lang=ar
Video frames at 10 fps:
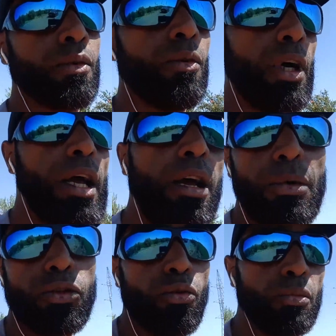
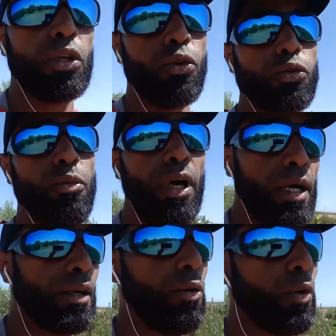ورحمة منه
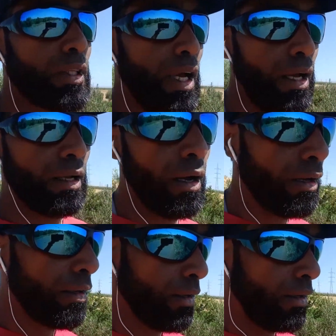سبحانه وتعالى
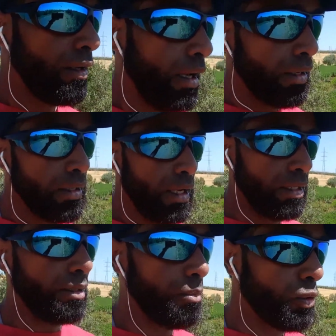أن
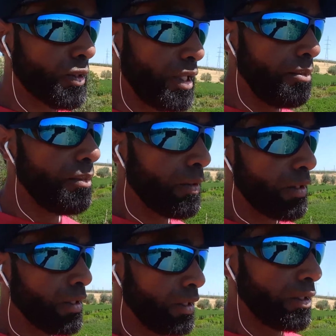المسلم
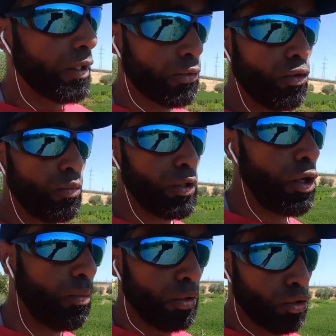يصوم
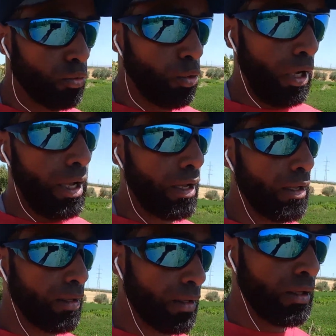يوم الجمعة
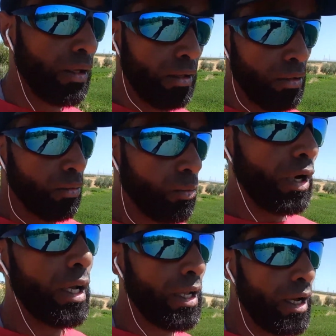
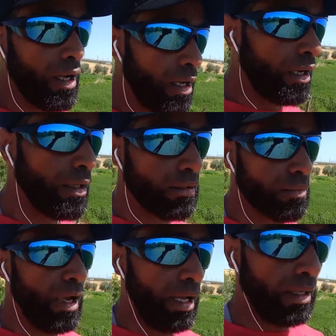ولا
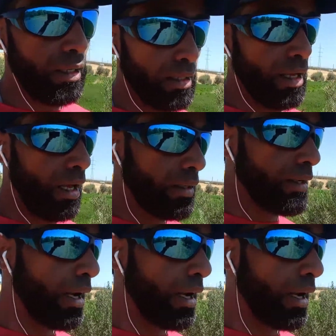إثم عليه لأن